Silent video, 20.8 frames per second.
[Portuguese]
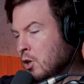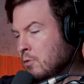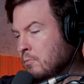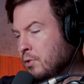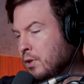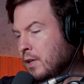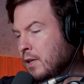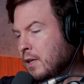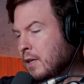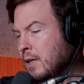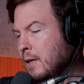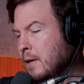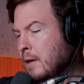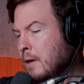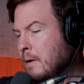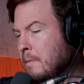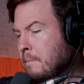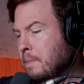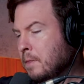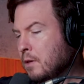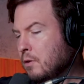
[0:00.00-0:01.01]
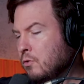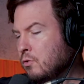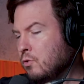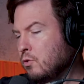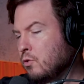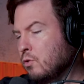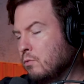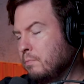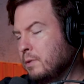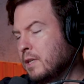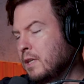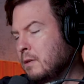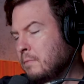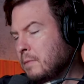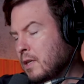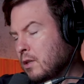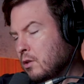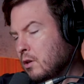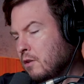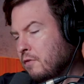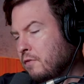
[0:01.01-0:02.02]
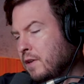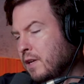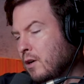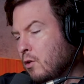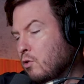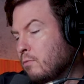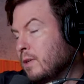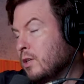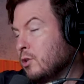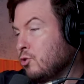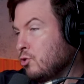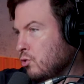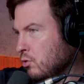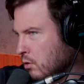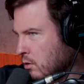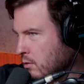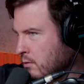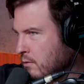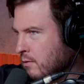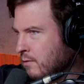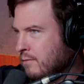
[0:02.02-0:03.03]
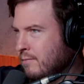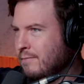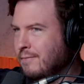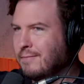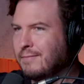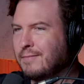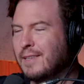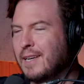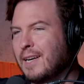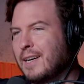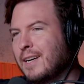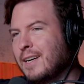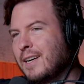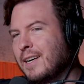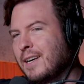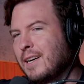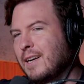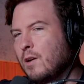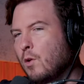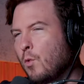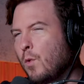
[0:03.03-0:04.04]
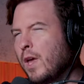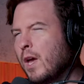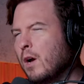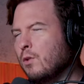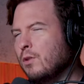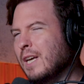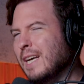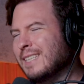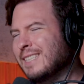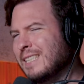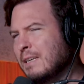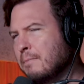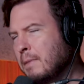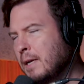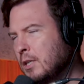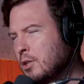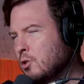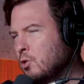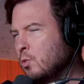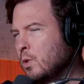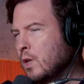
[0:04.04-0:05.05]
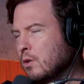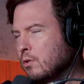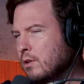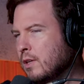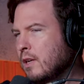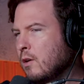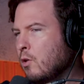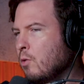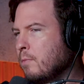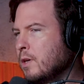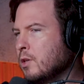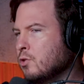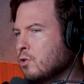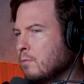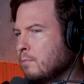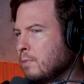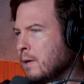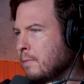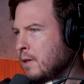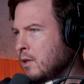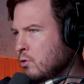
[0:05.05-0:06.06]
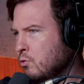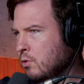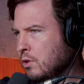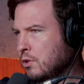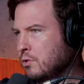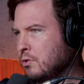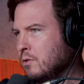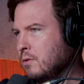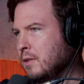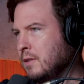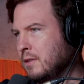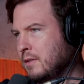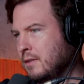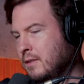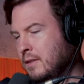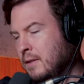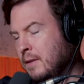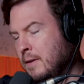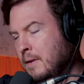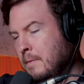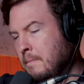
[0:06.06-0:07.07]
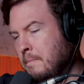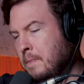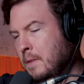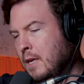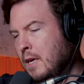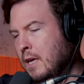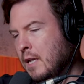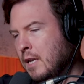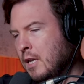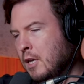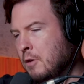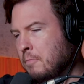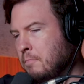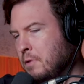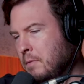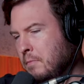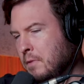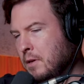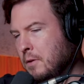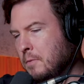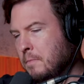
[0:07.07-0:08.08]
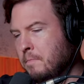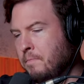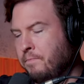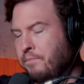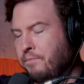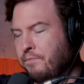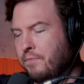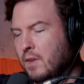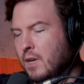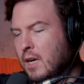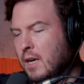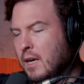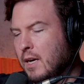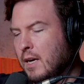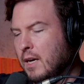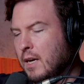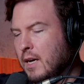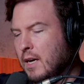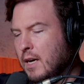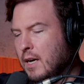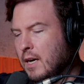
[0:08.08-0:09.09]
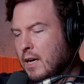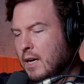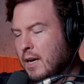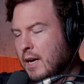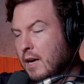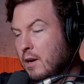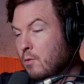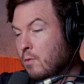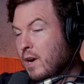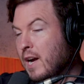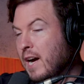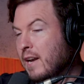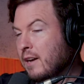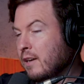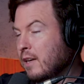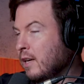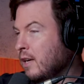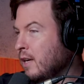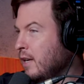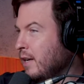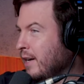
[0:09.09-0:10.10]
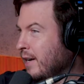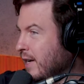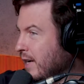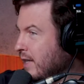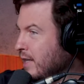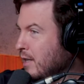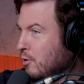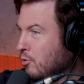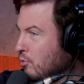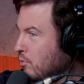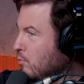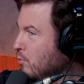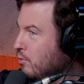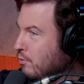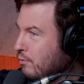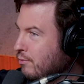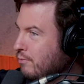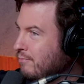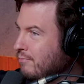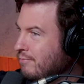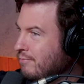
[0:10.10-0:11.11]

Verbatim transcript: Porque o, o Bernie Madoff ele começou, tá? É, o erro, a semente do erro dele começou para mim em duas coisas. Ele, primeiro, uh, era um cara que queria agradar todo mundo,